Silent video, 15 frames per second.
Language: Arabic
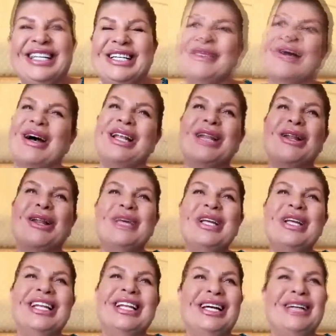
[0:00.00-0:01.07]
الالوان
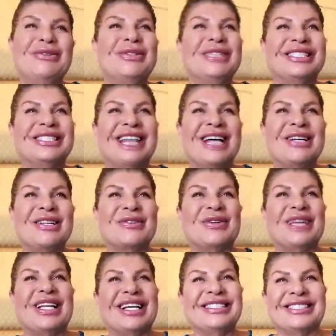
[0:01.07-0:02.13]
حلوه الزهر
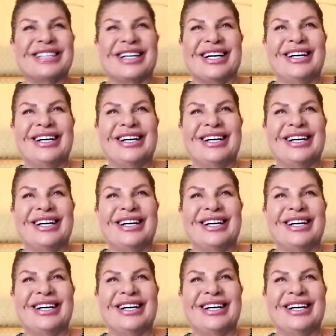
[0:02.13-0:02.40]
والازرق